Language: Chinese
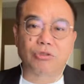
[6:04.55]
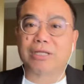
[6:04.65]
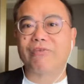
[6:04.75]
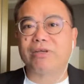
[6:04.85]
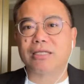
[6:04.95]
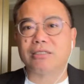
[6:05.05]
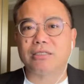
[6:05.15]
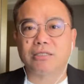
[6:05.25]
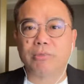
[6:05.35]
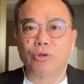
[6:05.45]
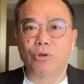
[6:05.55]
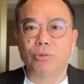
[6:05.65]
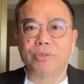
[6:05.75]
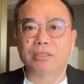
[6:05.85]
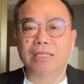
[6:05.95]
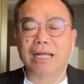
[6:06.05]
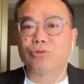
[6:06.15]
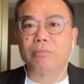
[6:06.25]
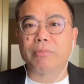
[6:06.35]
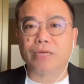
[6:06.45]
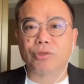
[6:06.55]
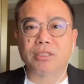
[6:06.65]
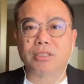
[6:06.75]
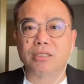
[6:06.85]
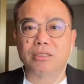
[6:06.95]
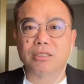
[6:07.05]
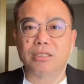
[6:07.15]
就是他非常支持美元贬值，他觉得美元升值